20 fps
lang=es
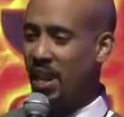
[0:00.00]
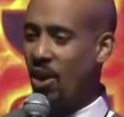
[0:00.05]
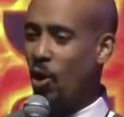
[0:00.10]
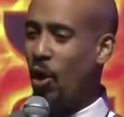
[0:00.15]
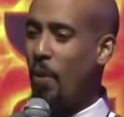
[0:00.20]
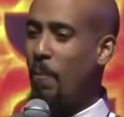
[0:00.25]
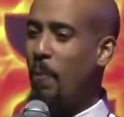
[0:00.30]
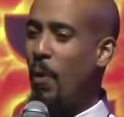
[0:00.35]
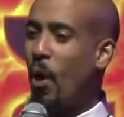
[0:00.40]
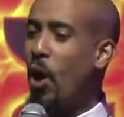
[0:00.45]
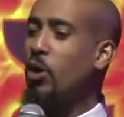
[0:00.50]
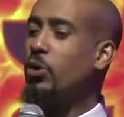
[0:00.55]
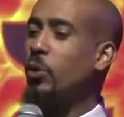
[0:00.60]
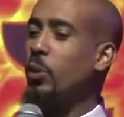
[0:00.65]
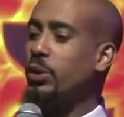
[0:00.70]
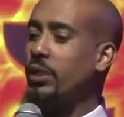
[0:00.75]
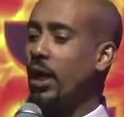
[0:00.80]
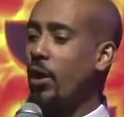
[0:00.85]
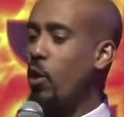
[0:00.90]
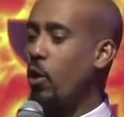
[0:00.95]
lo que porto y
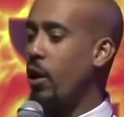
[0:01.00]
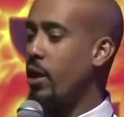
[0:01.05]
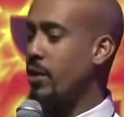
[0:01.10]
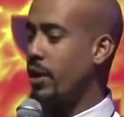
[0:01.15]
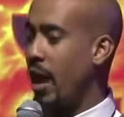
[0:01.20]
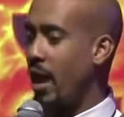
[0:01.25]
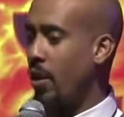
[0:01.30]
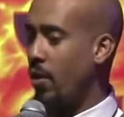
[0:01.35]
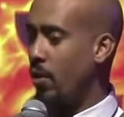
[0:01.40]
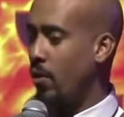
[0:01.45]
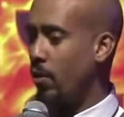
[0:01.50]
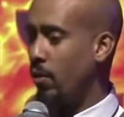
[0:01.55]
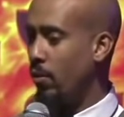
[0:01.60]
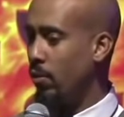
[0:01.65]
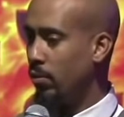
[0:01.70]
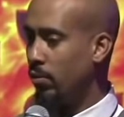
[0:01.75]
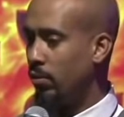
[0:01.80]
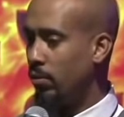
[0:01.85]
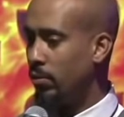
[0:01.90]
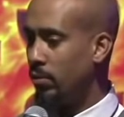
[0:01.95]
sé lo que tengo.
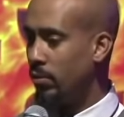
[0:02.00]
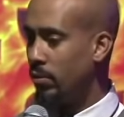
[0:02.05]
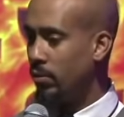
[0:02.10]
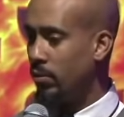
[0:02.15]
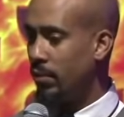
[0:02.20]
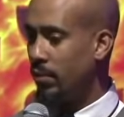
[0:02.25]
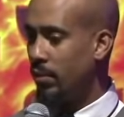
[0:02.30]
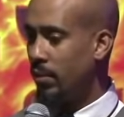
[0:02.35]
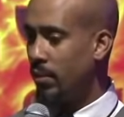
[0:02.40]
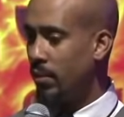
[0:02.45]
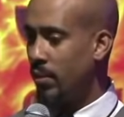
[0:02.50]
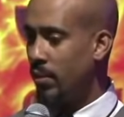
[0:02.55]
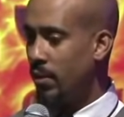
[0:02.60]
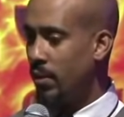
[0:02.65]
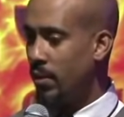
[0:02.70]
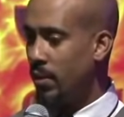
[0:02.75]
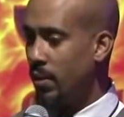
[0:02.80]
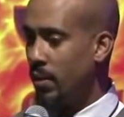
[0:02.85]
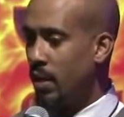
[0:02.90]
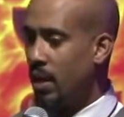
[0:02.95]

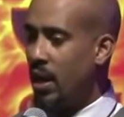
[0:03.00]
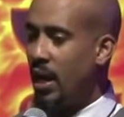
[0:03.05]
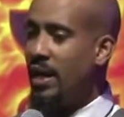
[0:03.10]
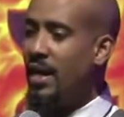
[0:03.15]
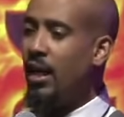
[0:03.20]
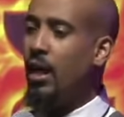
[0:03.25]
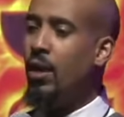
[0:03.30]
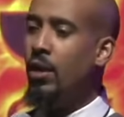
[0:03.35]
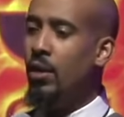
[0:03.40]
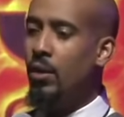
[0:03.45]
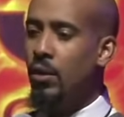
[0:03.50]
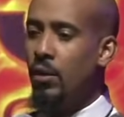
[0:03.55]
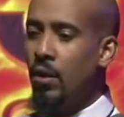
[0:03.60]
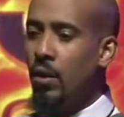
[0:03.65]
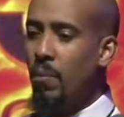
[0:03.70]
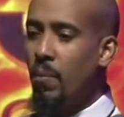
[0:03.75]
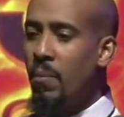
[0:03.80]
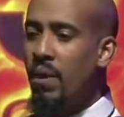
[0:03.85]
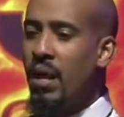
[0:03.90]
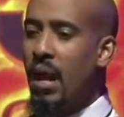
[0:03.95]
Ahora,
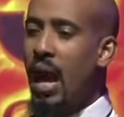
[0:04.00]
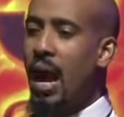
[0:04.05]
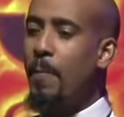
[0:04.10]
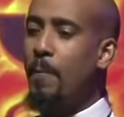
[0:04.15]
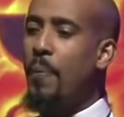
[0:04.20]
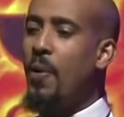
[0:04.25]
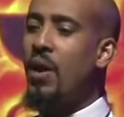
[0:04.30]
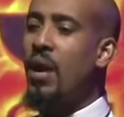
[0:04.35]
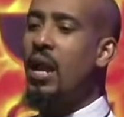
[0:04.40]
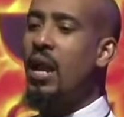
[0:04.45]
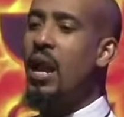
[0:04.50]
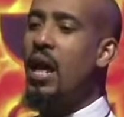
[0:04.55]
mira, por el